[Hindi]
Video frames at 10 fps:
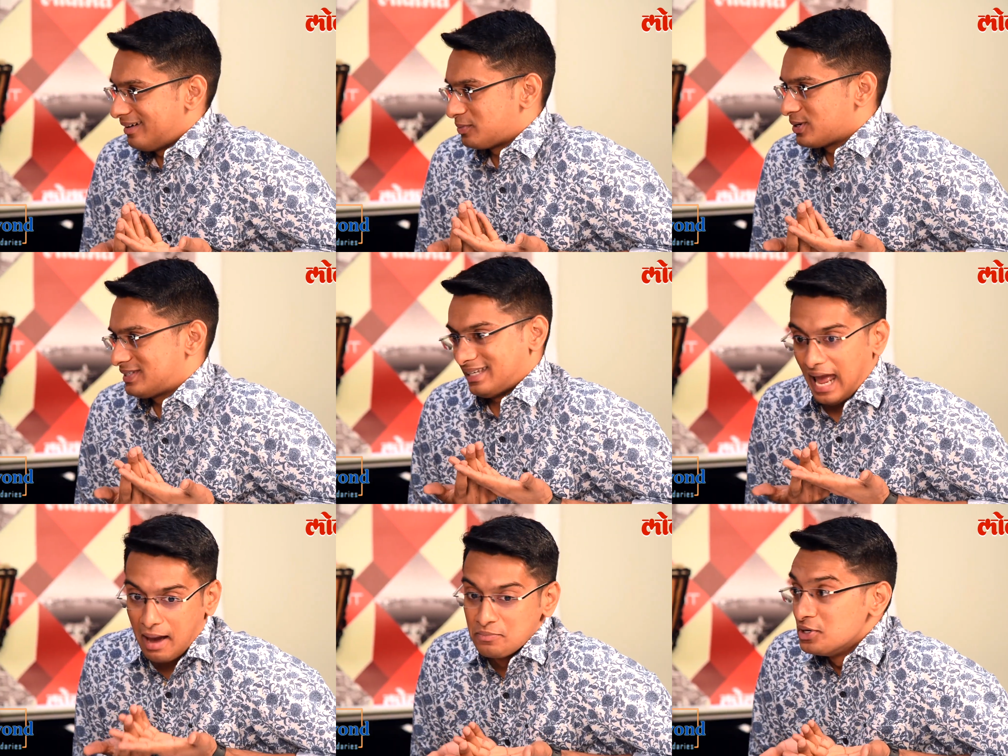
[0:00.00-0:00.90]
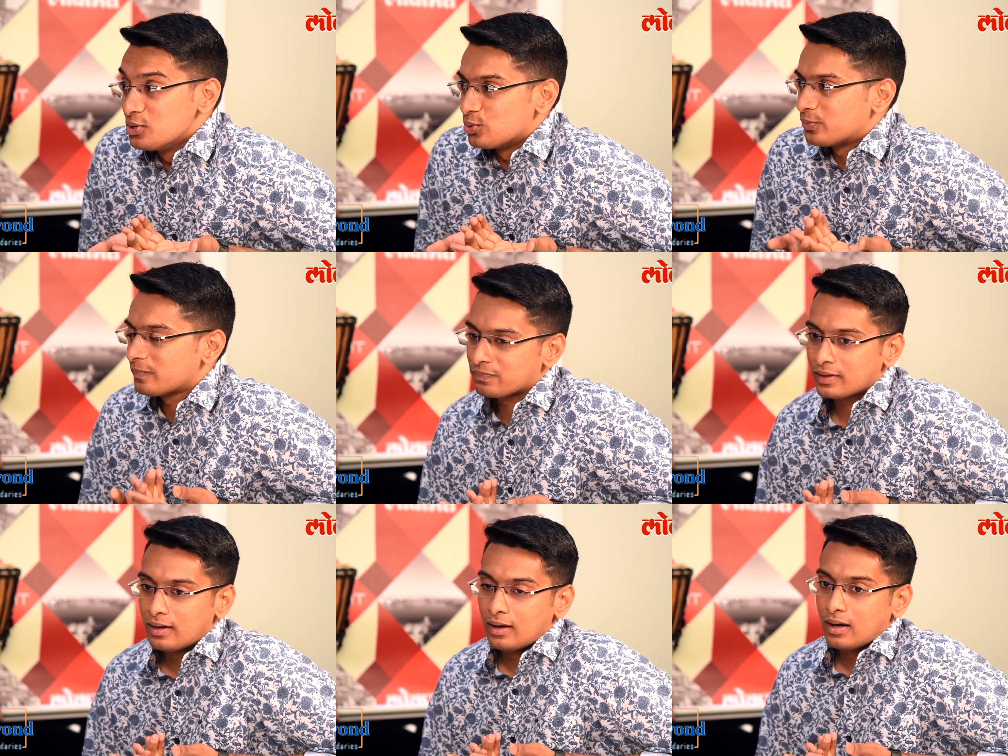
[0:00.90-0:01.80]
क्या आई एम न्यू
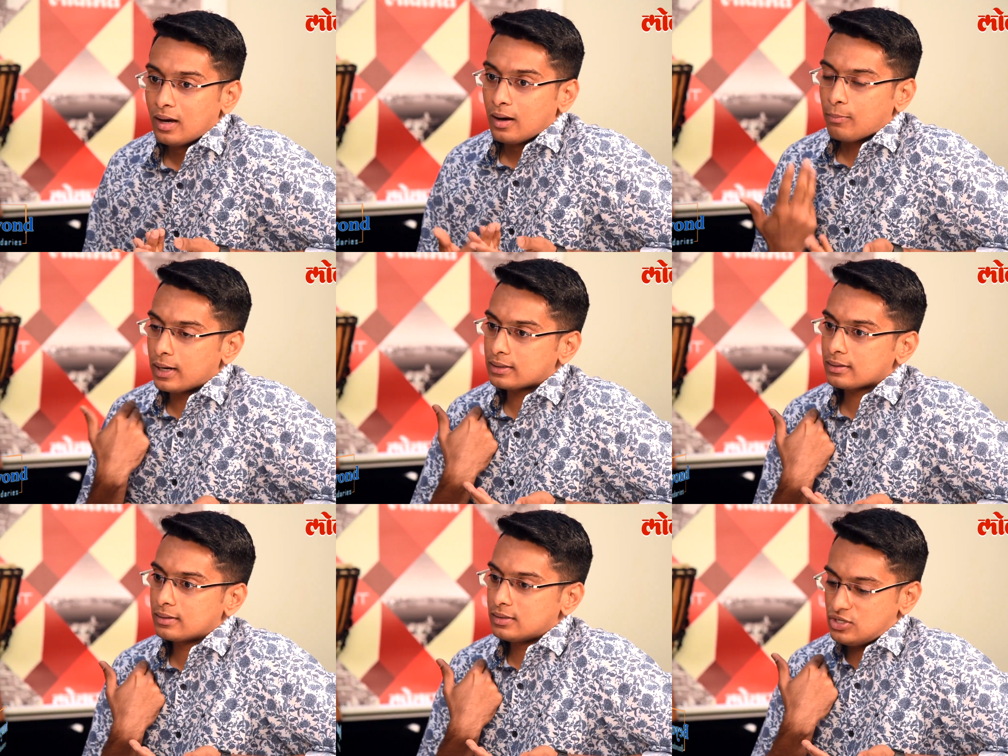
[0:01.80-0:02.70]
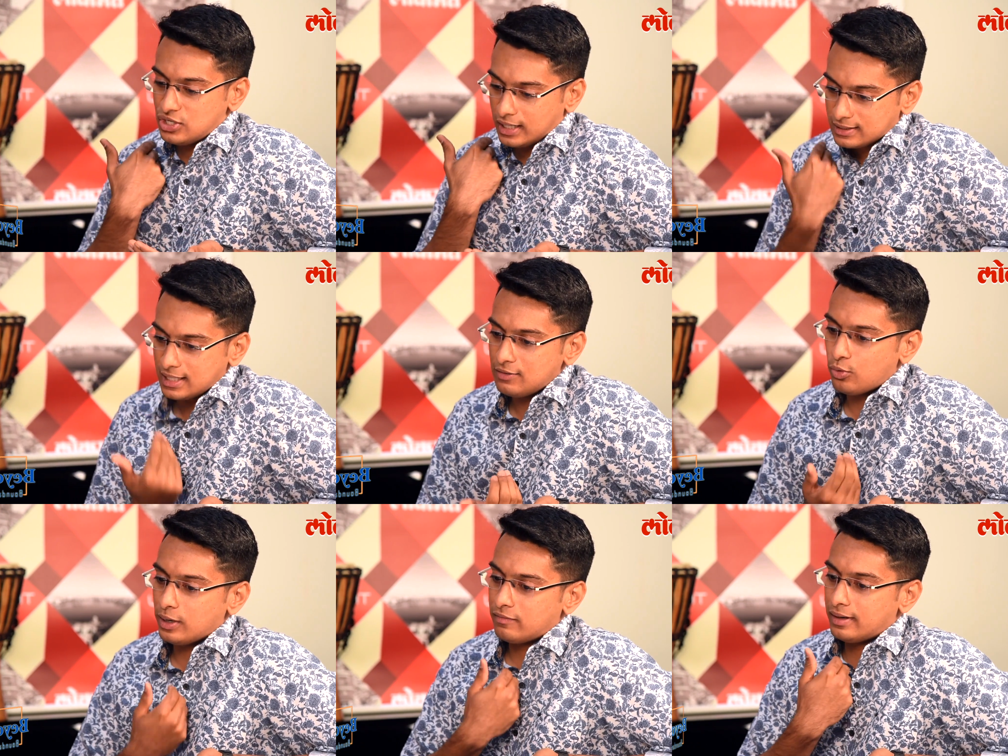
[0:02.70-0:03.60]
बट जैसे ही
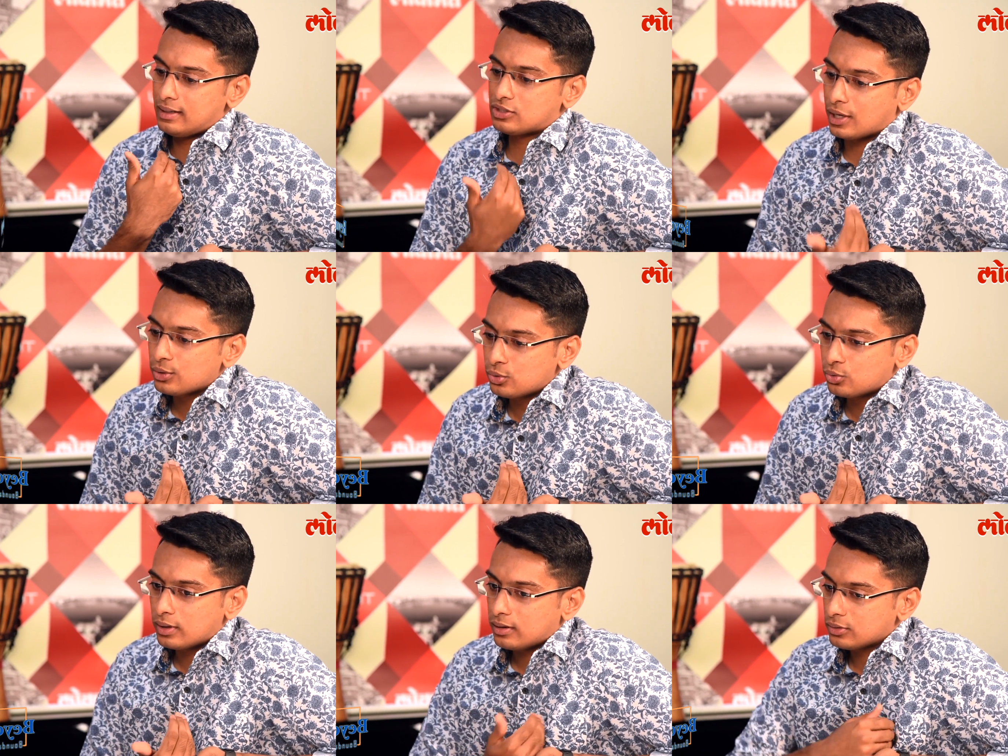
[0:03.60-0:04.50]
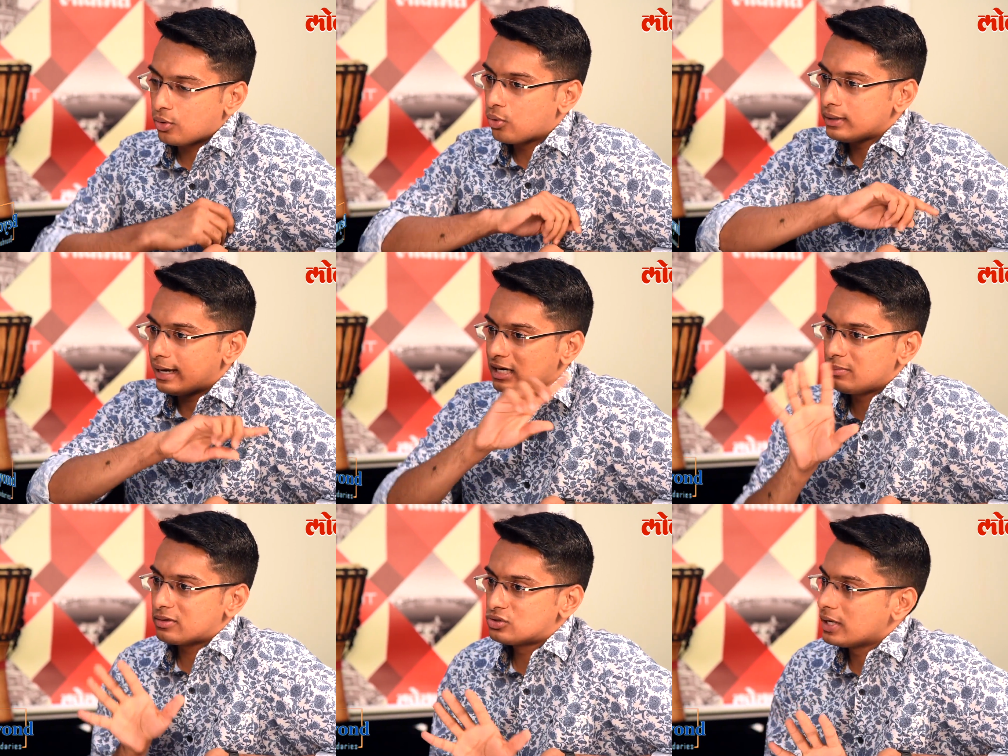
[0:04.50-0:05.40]
वो इवेंट चालू हुआ द होल डायनामिक्स